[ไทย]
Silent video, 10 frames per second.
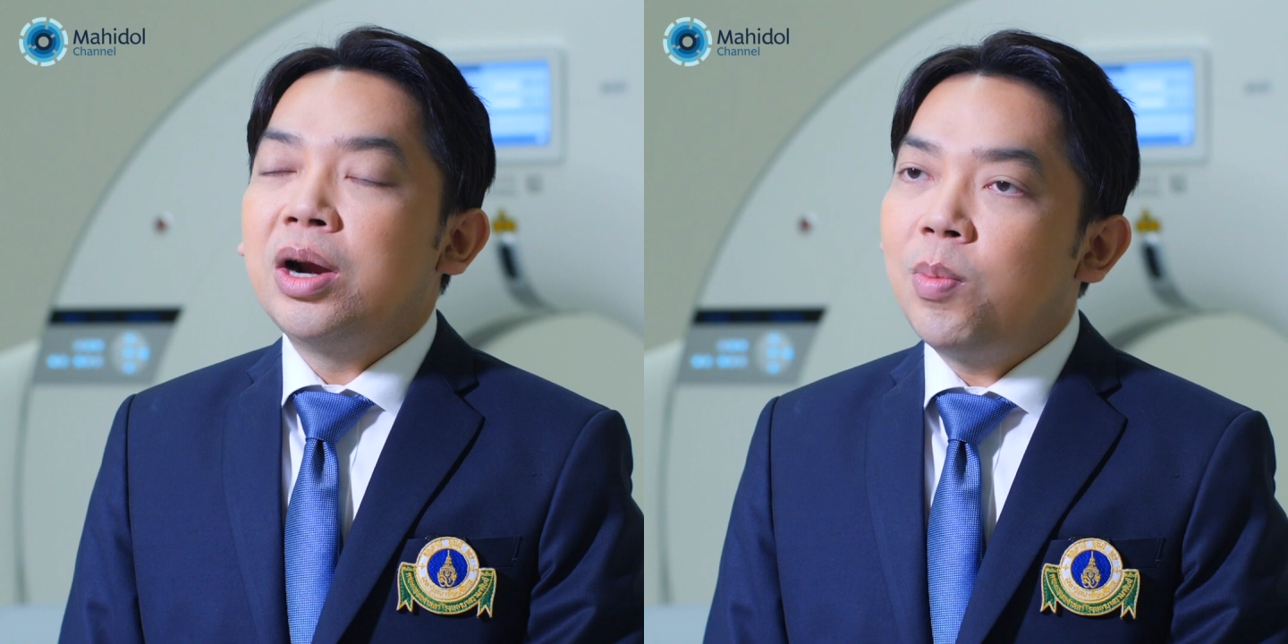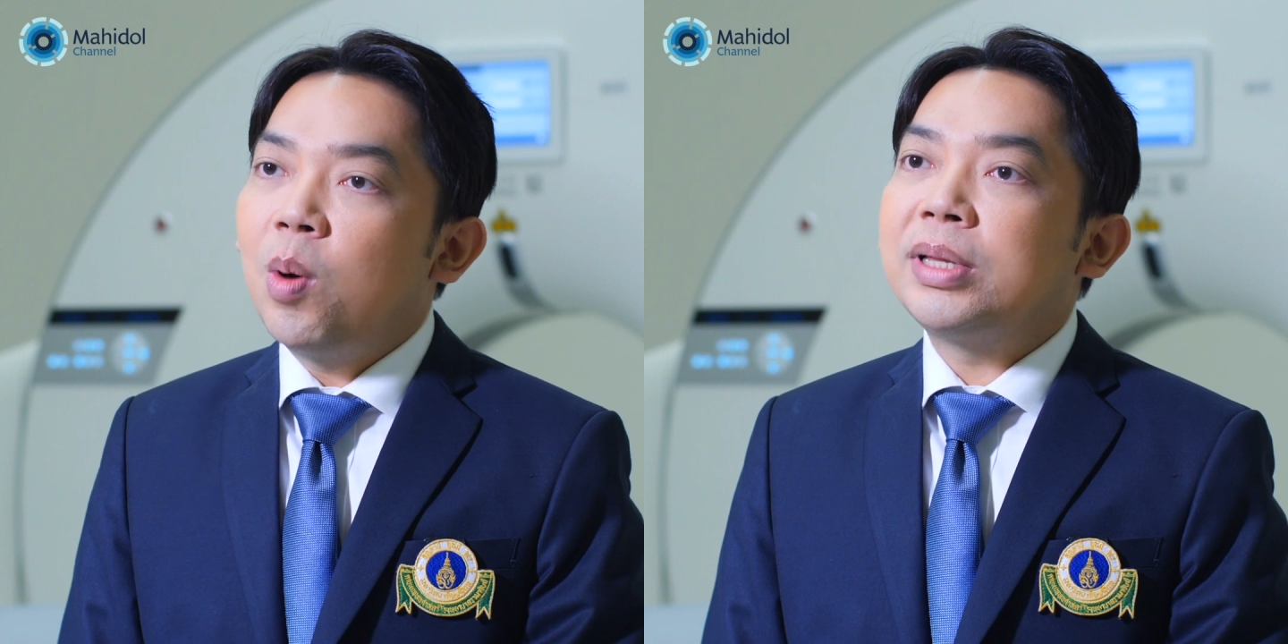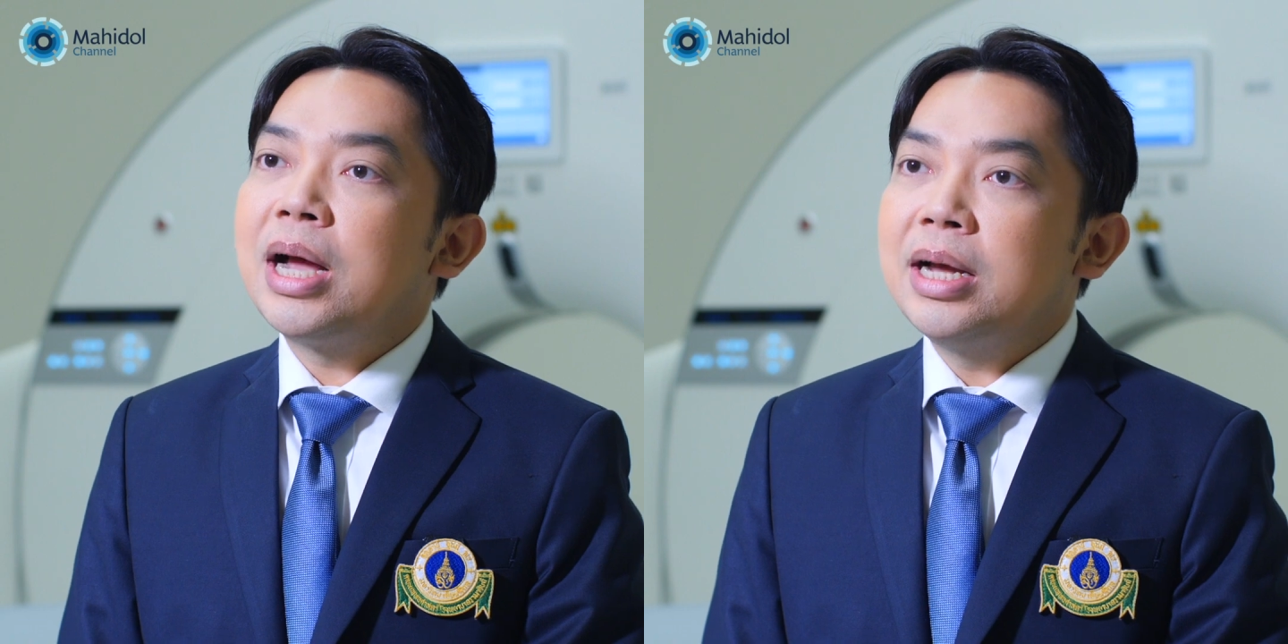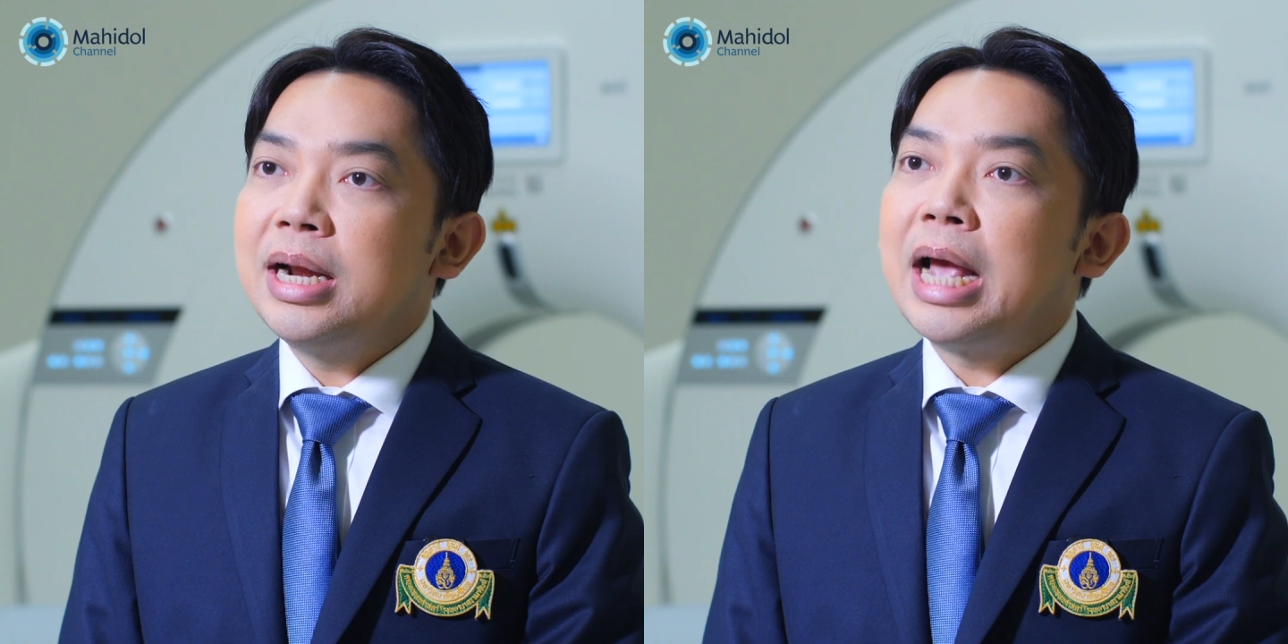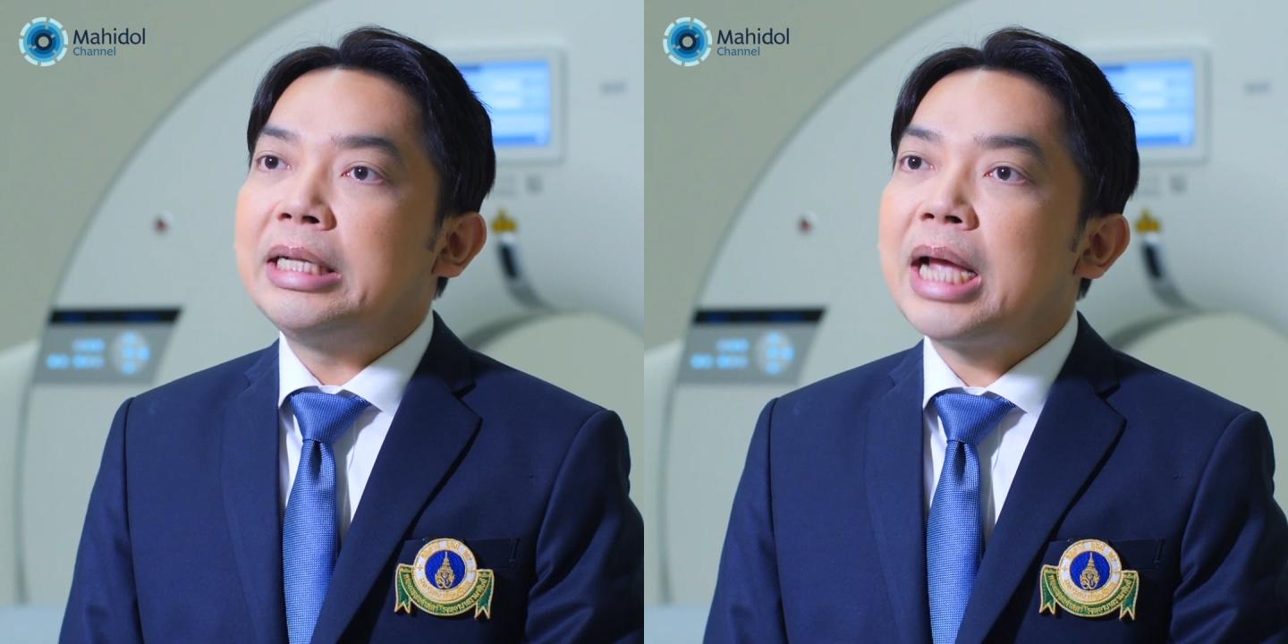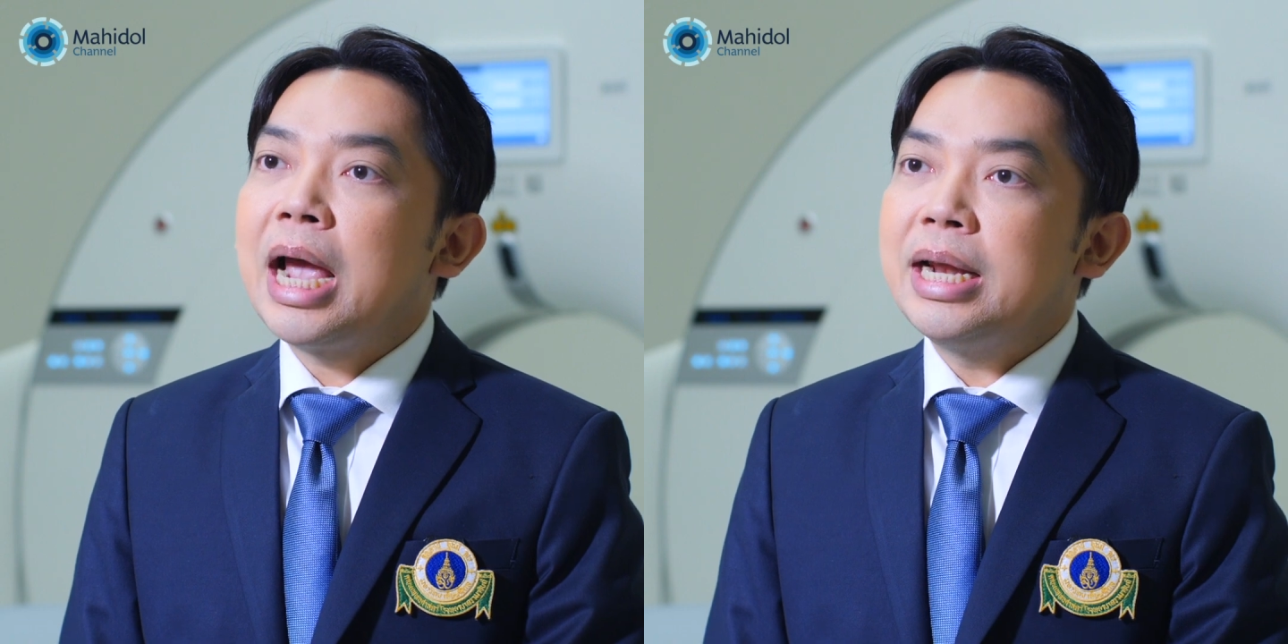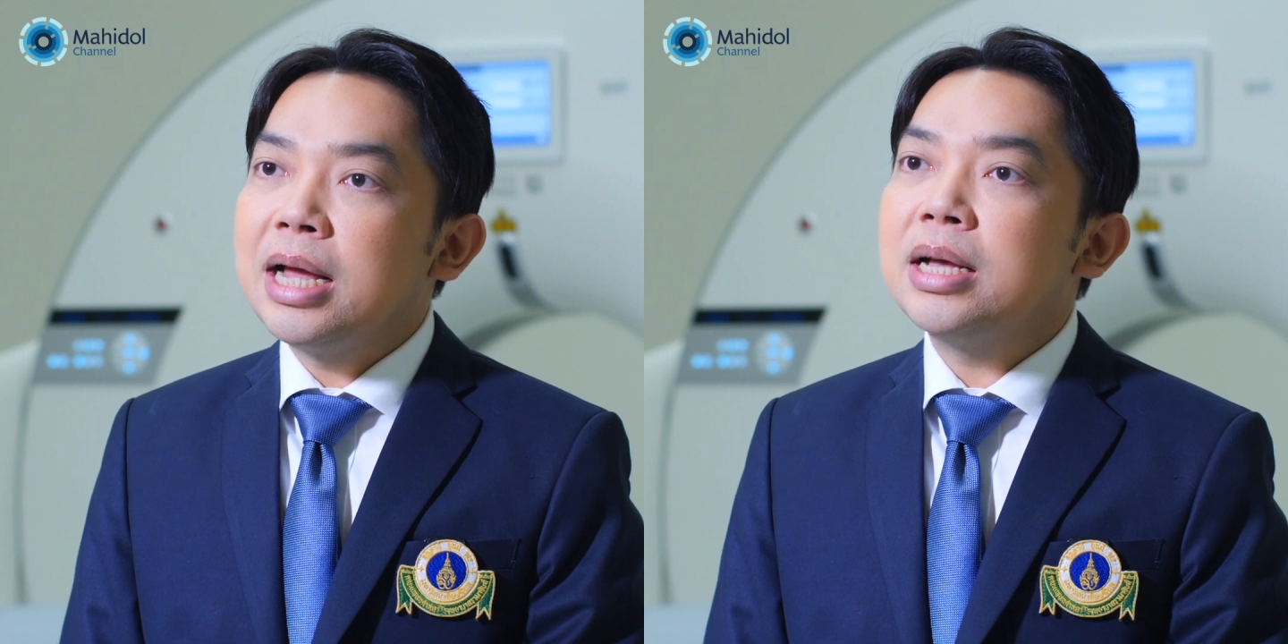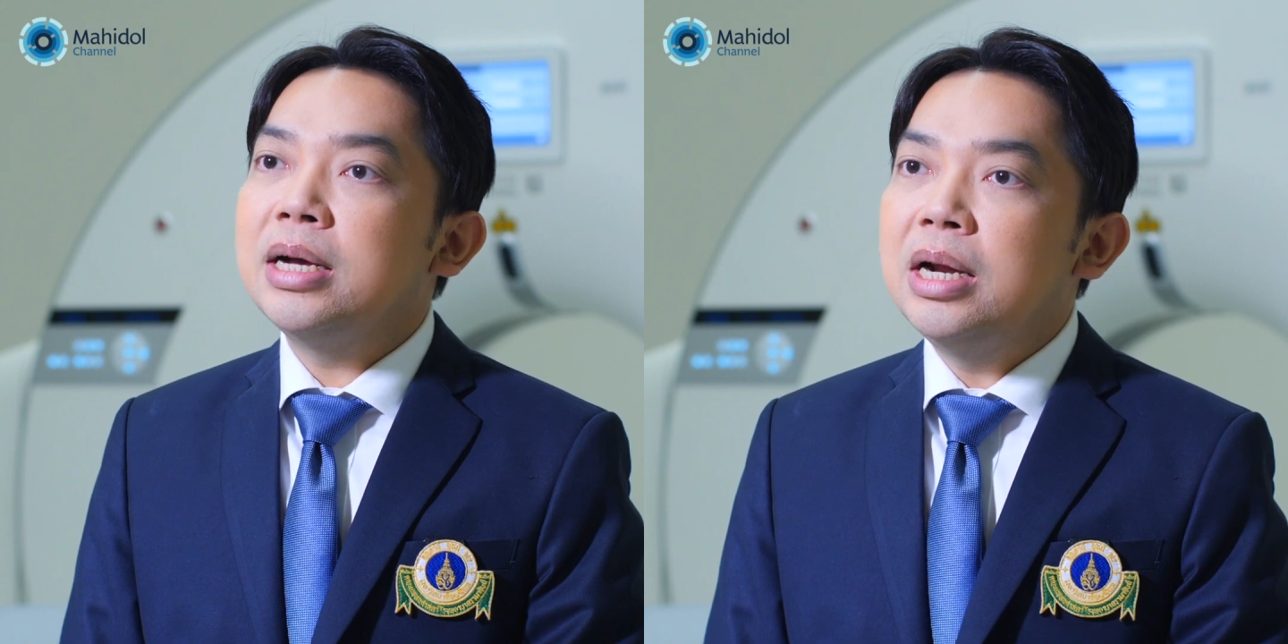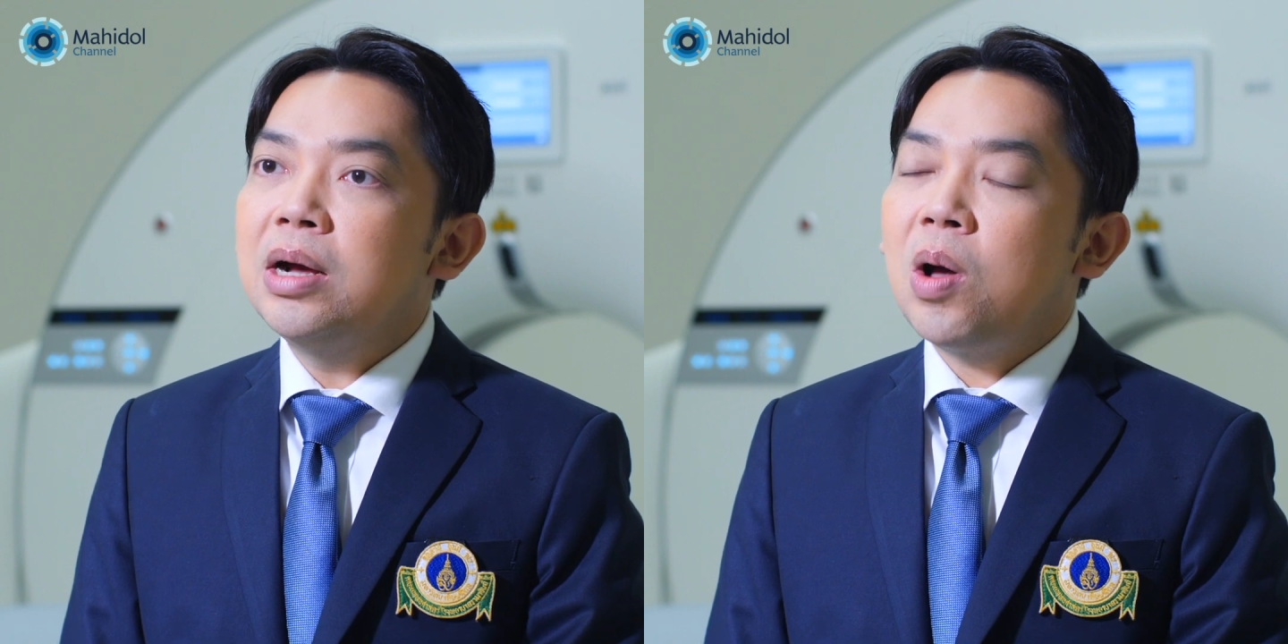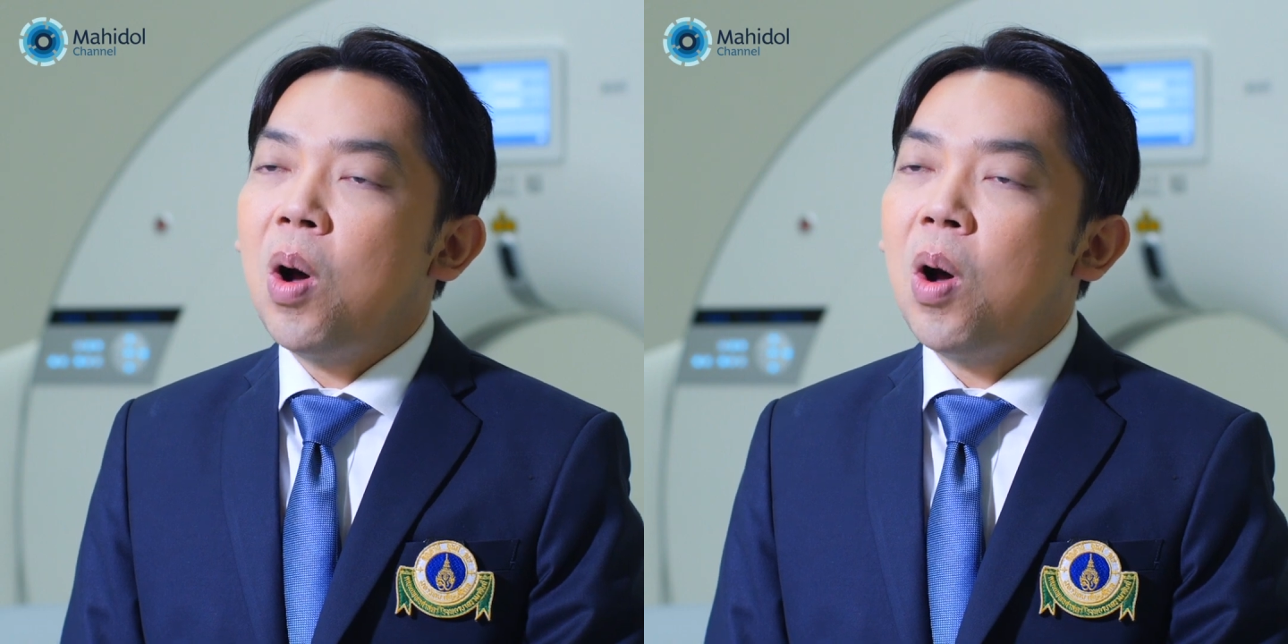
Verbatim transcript: ระบบทางเดินหายใจ นั่นคือเรื่อ